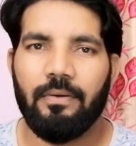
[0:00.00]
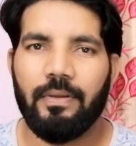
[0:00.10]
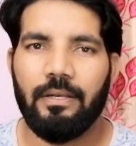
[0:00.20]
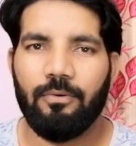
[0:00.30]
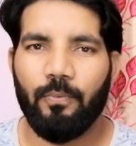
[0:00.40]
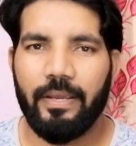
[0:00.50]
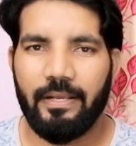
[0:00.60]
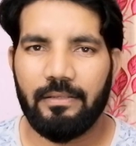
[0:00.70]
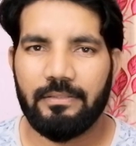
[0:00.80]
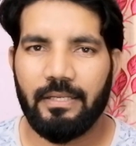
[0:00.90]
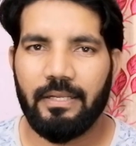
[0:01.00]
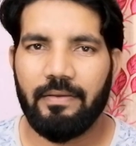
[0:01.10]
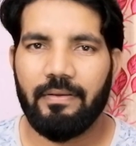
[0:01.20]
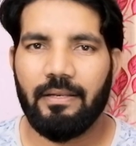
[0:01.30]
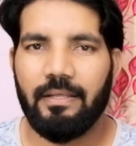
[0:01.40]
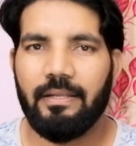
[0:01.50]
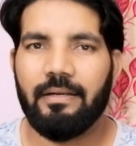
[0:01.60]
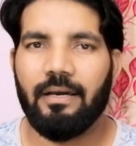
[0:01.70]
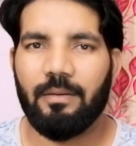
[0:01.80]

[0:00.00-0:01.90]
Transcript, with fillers: వీళ్ళు వెహికల్స్ అనేవి లేదంటే